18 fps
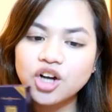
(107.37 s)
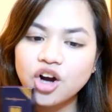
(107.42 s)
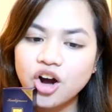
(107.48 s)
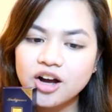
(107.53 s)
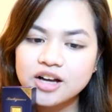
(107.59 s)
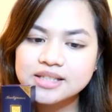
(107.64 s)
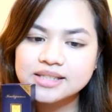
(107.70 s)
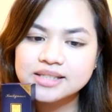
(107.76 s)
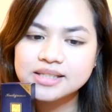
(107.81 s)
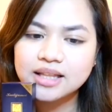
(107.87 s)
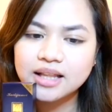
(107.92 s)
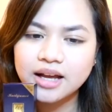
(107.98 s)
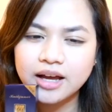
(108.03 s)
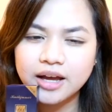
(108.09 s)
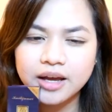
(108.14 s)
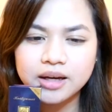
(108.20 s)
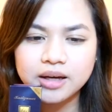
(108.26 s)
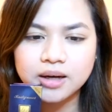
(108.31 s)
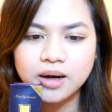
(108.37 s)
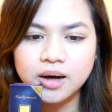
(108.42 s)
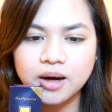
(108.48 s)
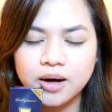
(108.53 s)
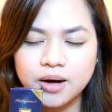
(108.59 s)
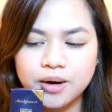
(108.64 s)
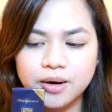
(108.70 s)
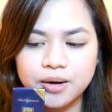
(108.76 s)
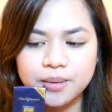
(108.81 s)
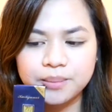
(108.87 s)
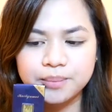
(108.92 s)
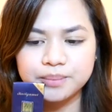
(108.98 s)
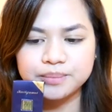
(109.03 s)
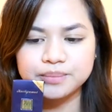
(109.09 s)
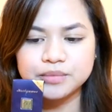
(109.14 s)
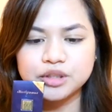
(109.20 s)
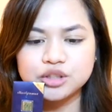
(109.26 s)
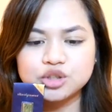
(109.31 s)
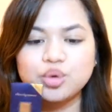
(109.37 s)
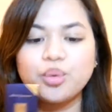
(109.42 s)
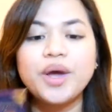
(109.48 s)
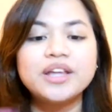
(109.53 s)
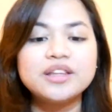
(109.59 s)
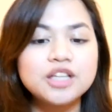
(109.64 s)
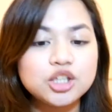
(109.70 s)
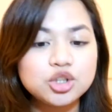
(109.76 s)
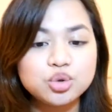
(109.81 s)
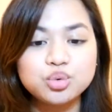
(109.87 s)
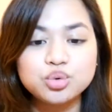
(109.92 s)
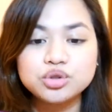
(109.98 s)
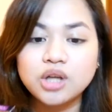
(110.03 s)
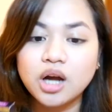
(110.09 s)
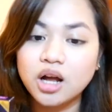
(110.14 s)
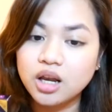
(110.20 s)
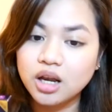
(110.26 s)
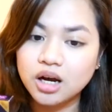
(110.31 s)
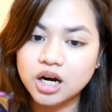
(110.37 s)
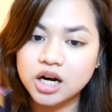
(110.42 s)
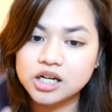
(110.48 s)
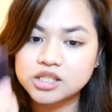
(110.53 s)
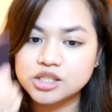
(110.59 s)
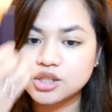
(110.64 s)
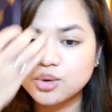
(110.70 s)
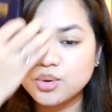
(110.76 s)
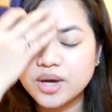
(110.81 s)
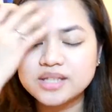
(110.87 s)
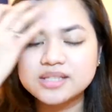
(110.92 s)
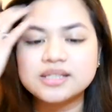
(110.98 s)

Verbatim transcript: cost like um, $22 US